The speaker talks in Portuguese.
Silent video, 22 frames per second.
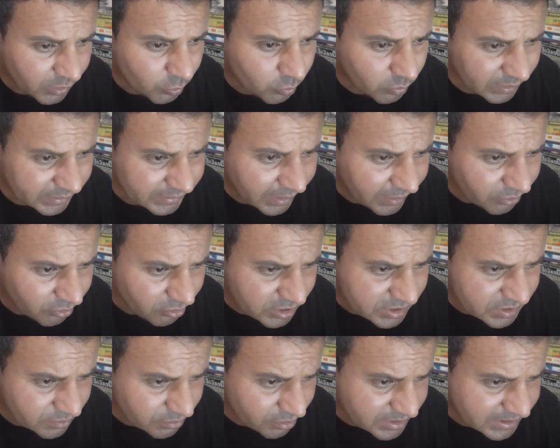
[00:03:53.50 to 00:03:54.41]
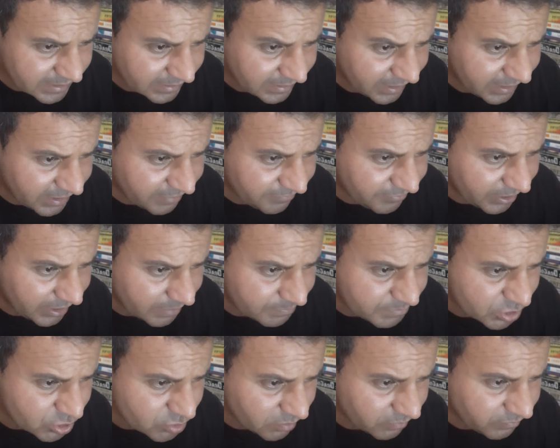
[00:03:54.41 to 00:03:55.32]
Quanto a nós, nossa tarefa era
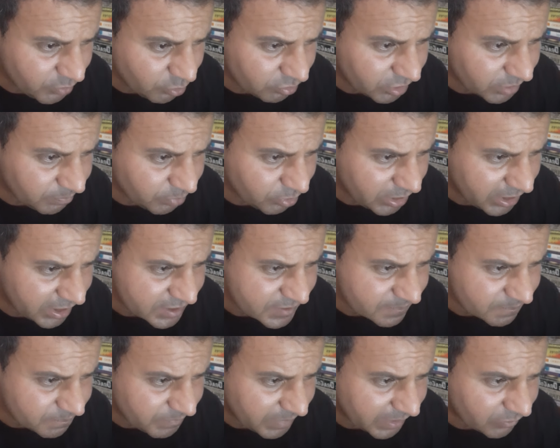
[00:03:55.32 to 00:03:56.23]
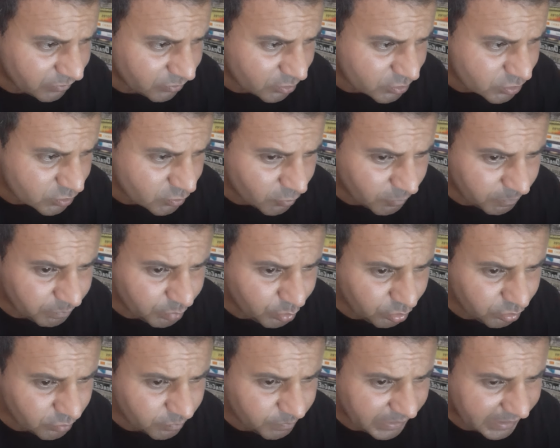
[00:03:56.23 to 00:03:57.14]
absorver o que pudéssemos para o nosso
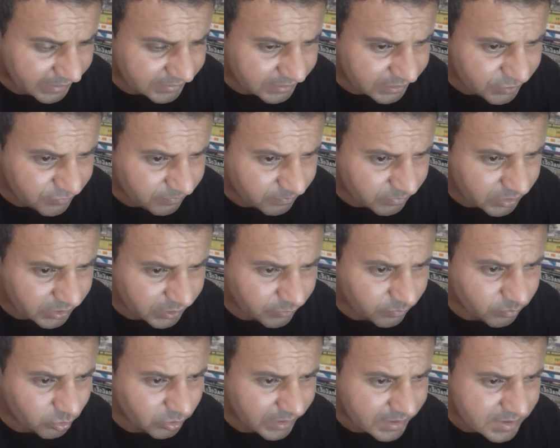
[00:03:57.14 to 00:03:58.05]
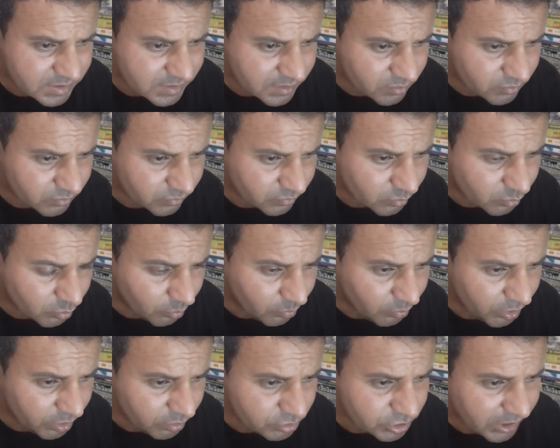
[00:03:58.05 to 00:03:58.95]
computo pela trans transmutação,
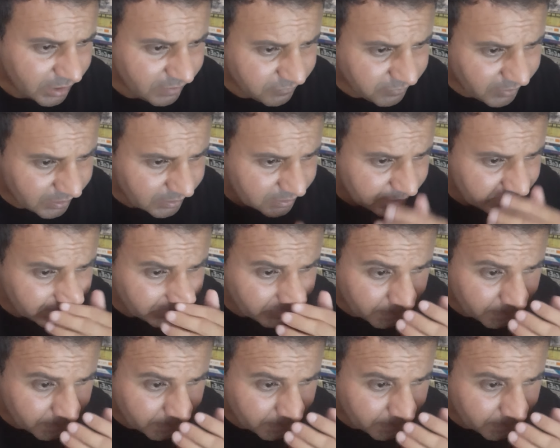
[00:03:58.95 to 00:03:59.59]
como eu já lhe falei.